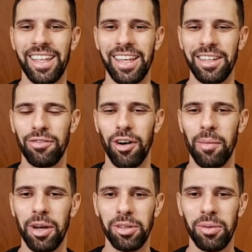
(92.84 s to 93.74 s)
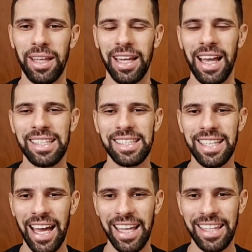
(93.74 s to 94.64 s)
né, formas não tão
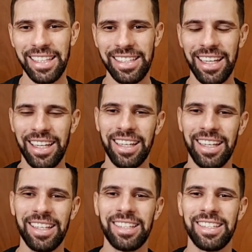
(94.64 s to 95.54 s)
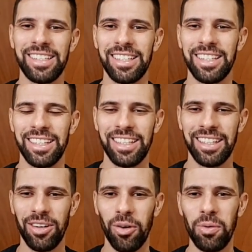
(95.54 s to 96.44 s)
legalizadas, né,
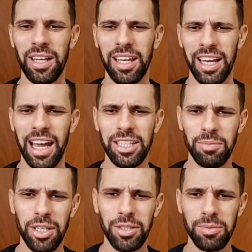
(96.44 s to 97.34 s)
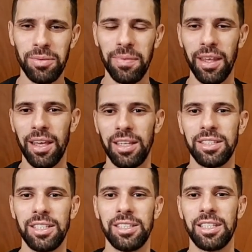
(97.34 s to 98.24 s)
de ou ilegais mesmo,
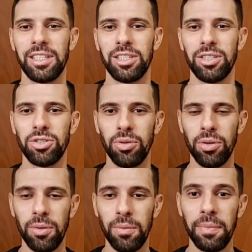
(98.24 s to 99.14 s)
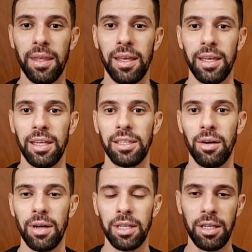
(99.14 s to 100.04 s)
de se assistir jogo.
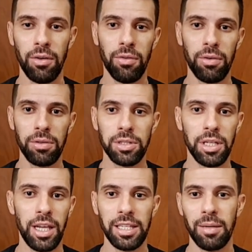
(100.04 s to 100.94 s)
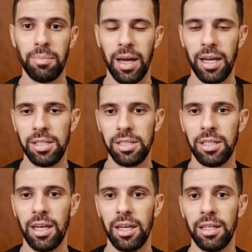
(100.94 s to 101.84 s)
Então aqui eu tirei essa parte,
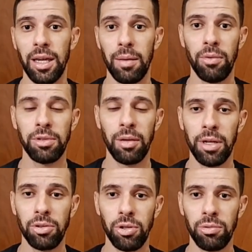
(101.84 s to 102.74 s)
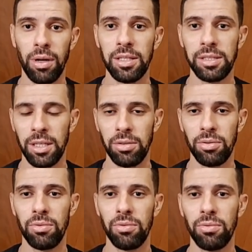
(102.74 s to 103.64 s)
né? E é bom também que eu estou atualizando
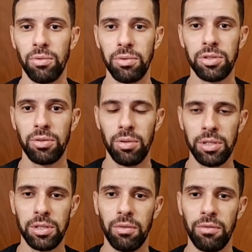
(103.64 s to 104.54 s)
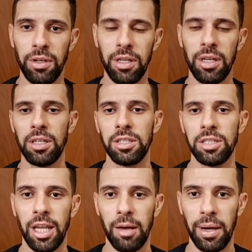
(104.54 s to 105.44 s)
com outras coisas que eu vi
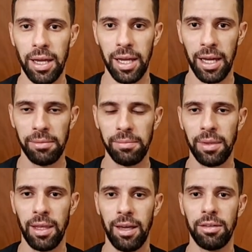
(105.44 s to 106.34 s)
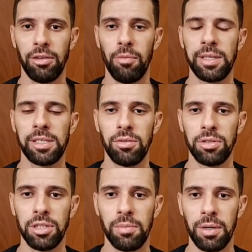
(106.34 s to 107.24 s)
de lá para cá, tá? Então passando
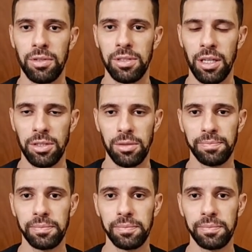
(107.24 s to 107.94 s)
dica para vocês.